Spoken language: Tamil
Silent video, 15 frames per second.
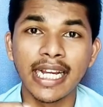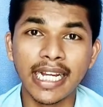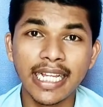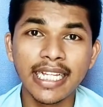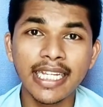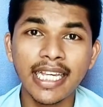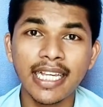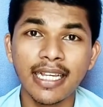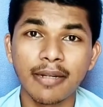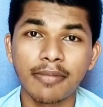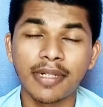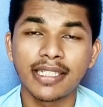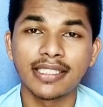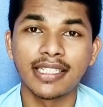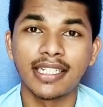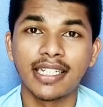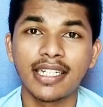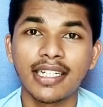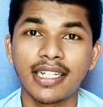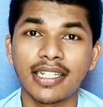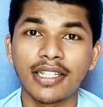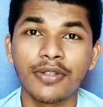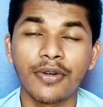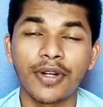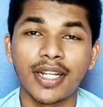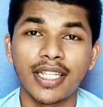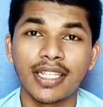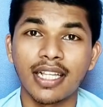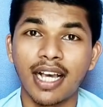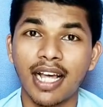லிங்கிங் கெப்பாசிட்டிங்கிறது
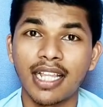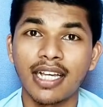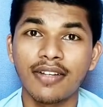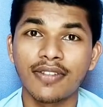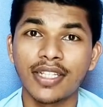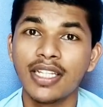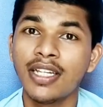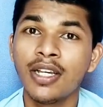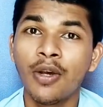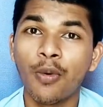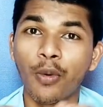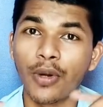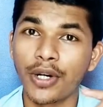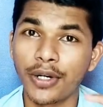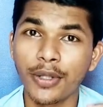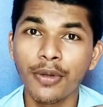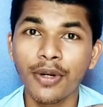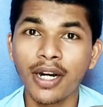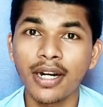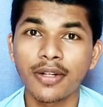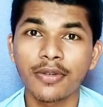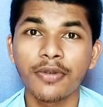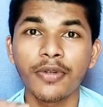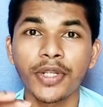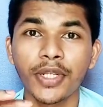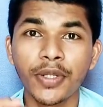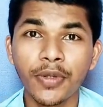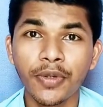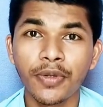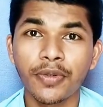குறையுது அதாவது ஒரு நியூரானுக்கும்
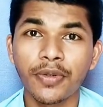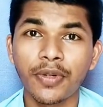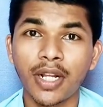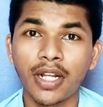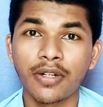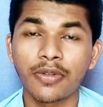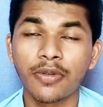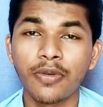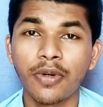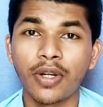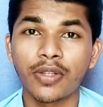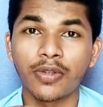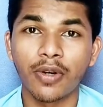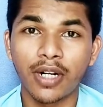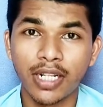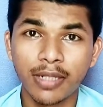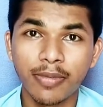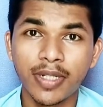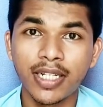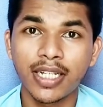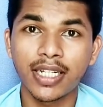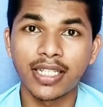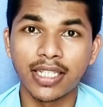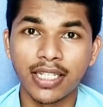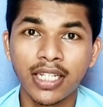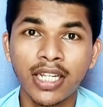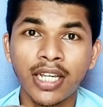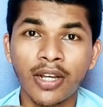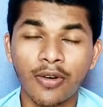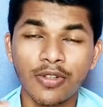இன்னொரு நியூரானுக்கும் உள்ள தொடர்புங்கிறது
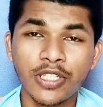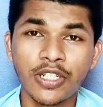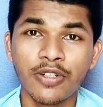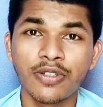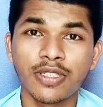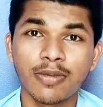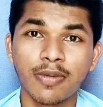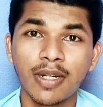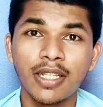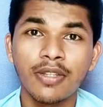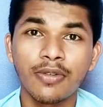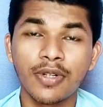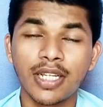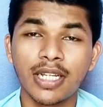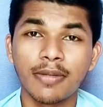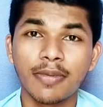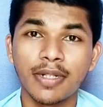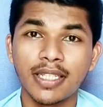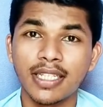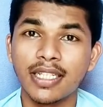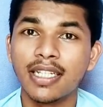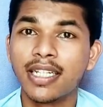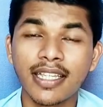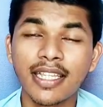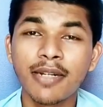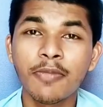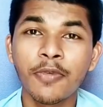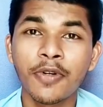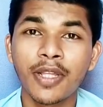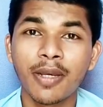கொஞ்சம் கொஞ்சமாக துண்டிக்கப்படுது
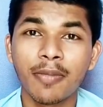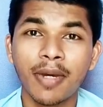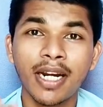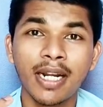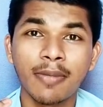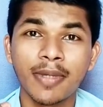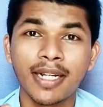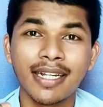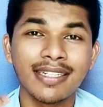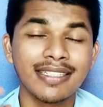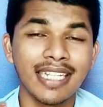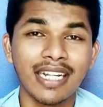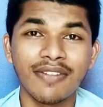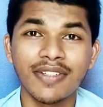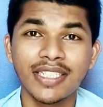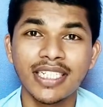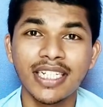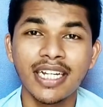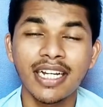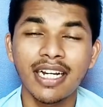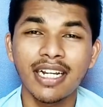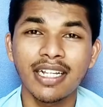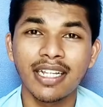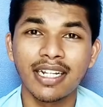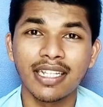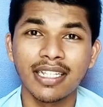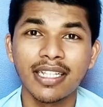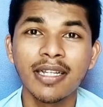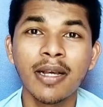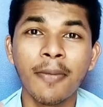இதன் மூலியமா நமக்கு சில
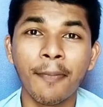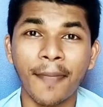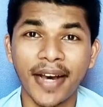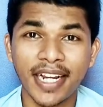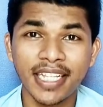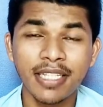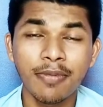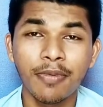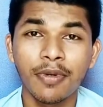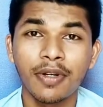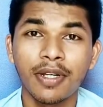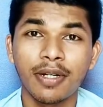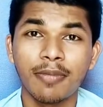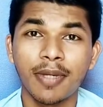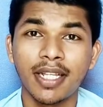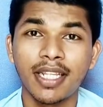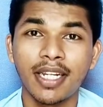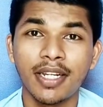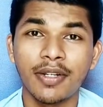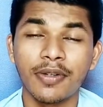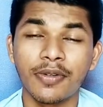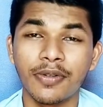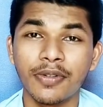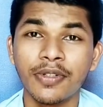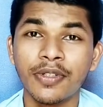விஷயங்கள்ங்கிறது மறந்து போகிற மாதிரி இருக்கும்